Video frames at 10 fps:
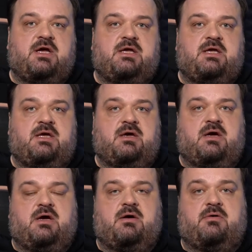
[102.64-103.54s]
И
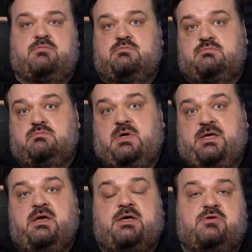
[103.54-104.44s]
э,
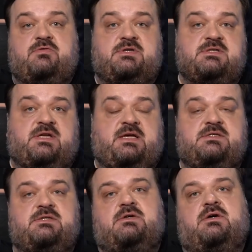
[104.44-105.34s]
они готовы
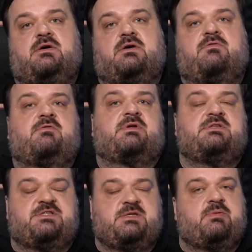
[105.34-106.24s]
разыграть, э, выбрать
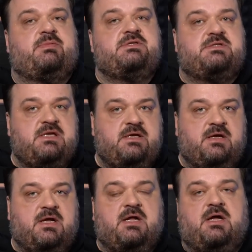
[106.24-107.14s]
10 победителей,
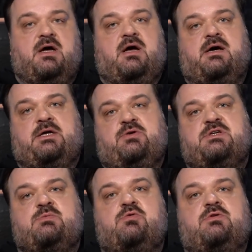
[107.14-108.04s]
э, которые
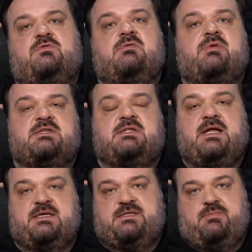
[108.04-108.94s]
смогут выбрать
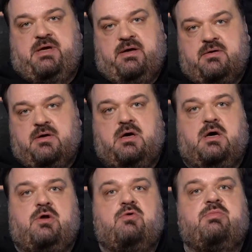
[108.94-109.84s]
для себя
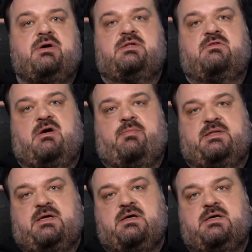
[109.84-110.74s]
э, любые два
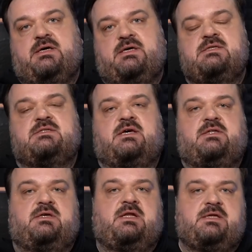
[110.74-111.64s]
подарка из
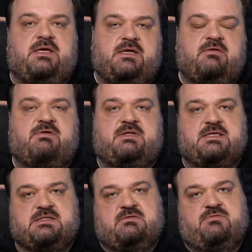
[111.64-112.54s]
этой линейки
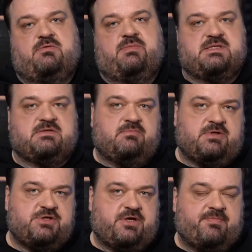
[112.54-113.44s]
фанатского фонбетского
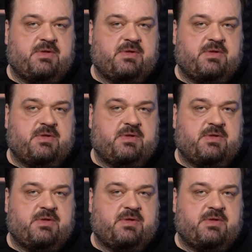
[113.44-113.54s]
мерча.